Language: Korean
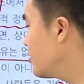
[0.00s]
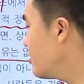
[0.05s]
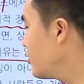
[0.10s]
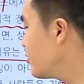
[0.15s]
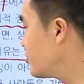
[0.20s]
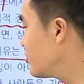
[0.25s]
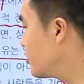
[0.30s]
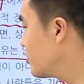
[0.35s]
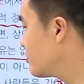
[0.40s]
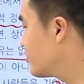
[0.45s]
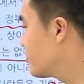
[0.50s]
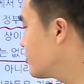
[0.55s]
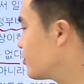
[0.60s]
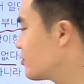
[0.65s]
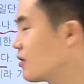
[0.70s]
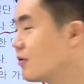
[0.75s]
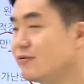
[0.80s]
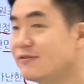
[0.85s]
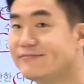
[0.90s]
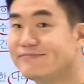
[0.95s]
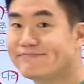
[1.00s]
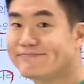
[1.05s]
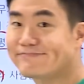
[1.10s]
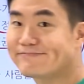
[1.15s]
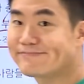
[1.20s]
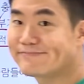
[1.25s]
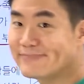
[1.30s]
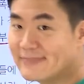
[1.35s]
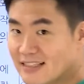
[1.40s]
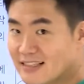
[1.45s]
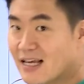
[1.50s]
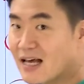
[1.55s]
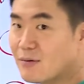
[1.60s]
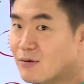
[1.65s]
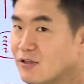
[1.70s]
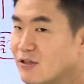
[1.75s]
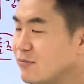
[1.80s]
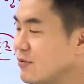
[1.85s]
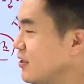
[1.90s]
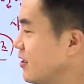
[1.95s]
틀렸죠. 정답은
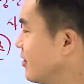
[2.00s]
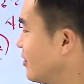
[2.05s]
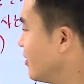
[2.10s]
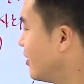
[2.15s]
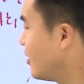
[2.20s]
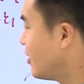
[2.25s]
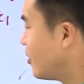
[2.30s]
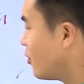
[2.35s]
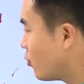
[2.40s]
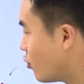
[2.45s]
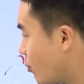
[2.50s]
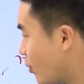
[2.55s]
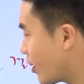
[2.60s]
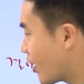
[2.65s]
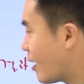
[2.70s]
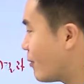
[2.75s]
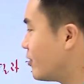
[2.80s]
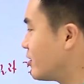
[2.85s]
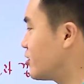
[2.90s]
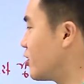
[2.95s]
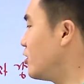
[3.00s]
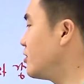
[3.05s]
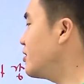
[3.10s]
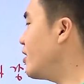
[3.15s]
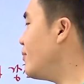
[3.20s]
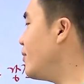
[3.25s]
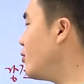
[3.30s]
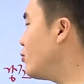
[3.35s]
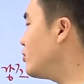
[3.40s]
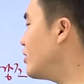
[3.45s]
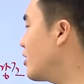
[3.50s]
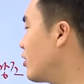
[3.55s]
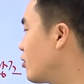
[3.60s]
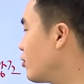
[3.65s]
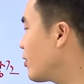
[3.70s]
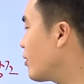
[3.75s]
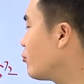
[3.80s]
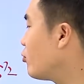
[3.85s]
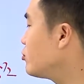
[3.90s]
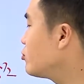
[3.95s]
4번입니다. 5번 갑을 절대 빈곤 해결을
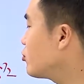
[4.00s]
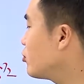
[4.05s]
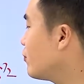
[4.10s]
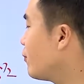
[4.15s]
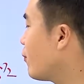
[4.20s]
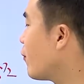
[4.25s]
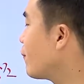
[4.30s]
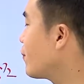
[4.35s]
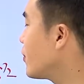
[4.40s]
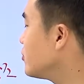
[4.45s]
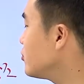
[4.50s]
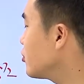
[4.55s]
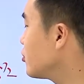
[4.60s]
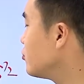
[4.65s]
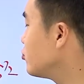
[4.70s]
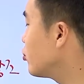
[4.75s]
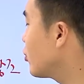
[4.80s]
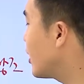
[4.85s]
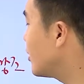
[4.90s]
위한 원전은 보편적 의무로